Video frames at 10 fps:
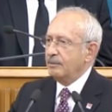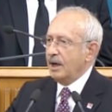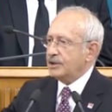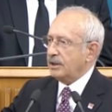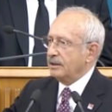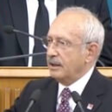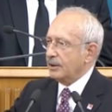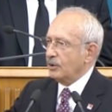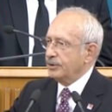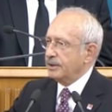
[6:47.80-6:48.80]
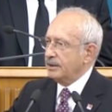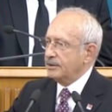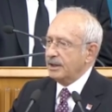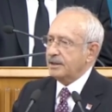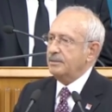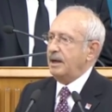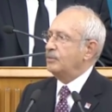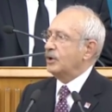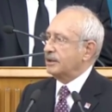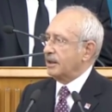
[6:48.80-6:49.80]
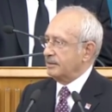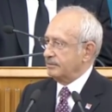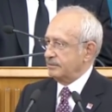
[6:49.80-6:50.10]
başkanlığa gönderir der ki ben buradayım.